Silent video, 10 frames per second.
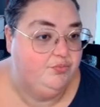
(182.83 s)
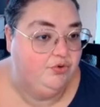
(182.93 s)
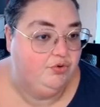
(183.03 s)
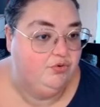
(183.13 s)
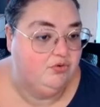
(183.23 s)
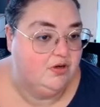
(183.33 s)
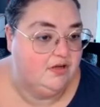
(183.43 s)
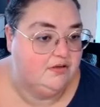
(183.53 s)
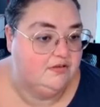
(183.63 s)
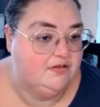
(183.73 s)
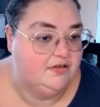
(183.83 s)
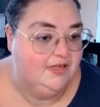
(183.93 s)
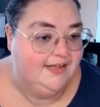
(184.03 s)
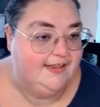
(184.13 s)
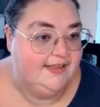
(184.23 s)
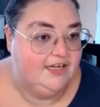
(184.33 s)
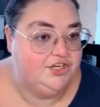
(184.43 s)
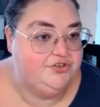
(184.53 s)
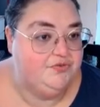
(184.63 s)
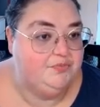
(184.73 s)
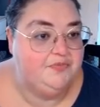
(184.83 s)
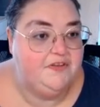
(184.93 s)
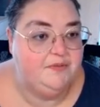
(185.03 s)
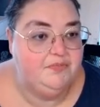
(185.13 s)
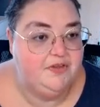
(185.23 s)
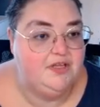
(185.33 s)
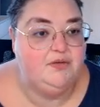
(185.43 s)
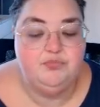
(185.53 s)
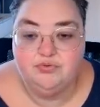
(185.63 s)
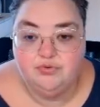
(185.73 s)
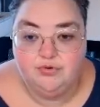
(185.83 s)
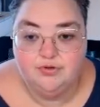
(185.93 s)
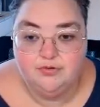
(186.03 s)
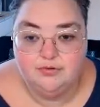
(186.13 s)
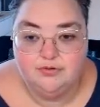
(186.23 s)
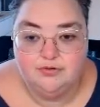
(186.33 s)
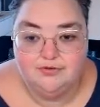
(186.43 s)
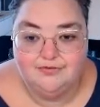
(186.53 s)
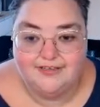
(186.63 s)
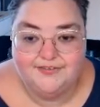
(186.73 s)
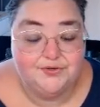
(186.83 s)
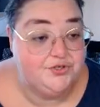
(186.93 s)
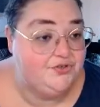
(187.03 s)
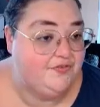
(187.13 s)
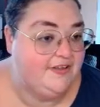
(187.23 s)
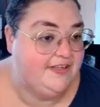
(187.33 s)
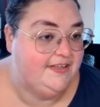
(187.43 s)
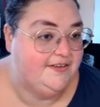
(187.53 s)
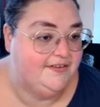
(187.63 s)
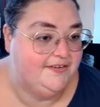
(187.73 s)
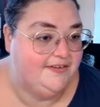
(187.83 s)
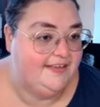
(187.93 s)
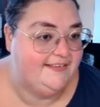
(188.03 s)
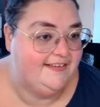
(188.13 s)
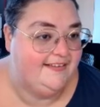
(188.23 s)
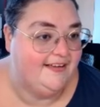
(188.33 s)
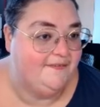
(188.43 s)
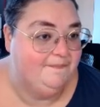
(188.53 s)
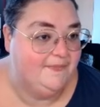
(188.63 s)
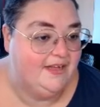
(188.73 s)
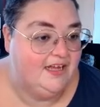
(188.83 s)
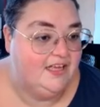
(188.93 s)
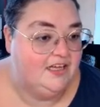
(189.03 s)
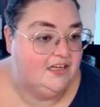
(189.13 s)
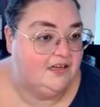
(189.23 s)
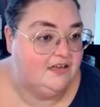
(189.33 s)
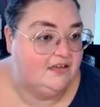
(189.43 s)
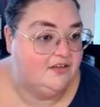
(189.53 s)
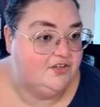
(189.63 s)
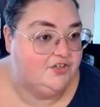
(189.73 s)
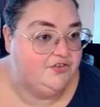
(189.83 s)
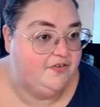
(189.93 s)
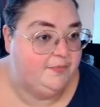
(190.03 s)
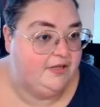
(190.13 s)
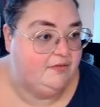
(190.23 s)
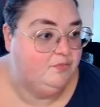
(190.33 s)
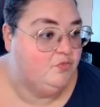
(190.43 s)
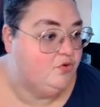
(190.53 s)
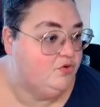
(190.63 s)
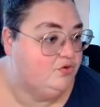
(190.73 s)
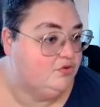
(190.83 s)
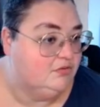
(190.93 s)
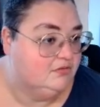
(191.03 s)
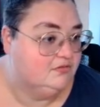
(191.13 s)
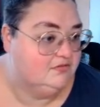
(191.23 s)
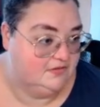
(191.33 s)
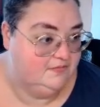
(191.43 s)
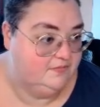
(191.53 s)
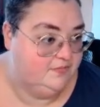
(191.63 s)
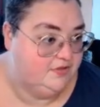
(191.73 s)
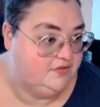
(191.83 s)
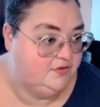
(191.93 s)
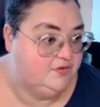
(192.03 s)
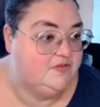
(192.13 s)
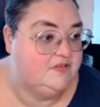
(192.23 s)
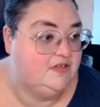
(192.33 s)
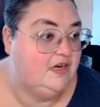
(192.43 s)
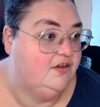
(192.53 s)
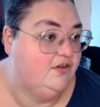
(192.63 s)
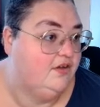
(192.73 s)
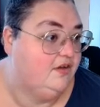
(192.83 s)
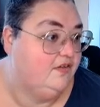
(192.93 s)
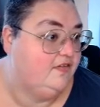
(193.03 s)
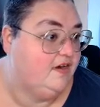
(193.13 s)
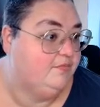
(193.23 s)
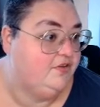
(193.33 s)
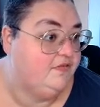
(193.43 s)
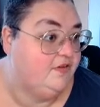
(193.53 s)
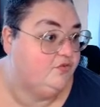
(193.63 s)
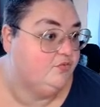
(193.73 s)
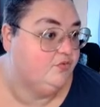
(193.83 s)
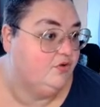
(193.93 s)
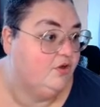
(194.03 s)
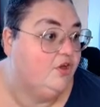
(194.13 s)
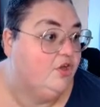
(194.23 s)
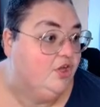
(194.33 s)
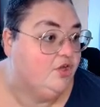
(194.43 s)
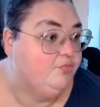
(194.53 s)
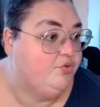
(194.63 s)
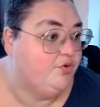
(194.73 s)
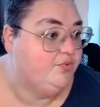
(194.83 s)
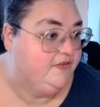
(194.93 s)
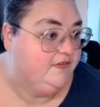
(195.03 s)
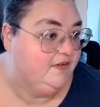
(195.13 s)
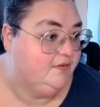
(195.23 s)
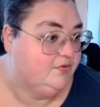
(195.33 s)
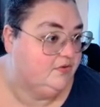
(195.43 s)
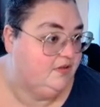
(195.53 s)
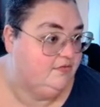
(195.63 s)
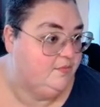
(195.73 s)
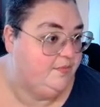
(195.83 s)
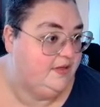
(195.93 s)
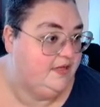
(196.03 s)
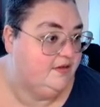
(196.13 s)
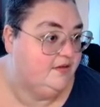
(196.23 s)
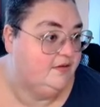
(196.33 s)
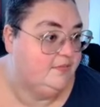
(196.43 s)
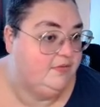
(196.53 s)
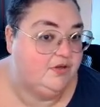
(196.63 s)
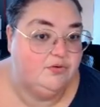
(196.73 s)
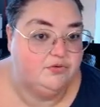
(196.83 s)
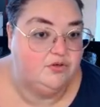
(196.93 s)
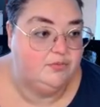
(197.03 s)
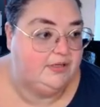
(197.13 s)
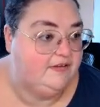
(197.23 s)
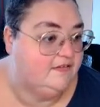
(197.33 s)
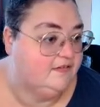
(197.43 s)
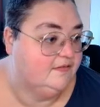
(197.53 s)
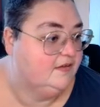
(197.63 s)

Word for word: pourquoi je veux me démener pour faire ce que je fais, etc. Euh, je vais mettre mon logo parce que c'est la, la, motivation euh, pour bosser, pour développer euh, ma micro-entreprise.